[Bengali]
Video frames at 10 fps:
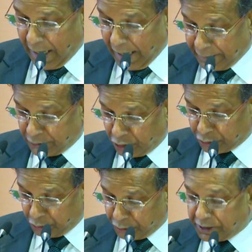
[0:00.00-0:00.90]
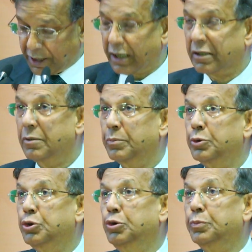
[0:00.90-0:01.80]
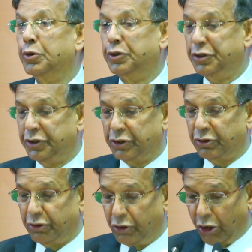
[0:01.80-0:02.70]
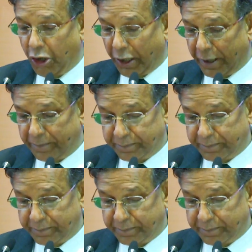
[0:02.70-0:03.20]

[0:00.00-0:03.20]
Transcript: আইনগত অধিকার সুপ্রতিষ্ঠিত হয়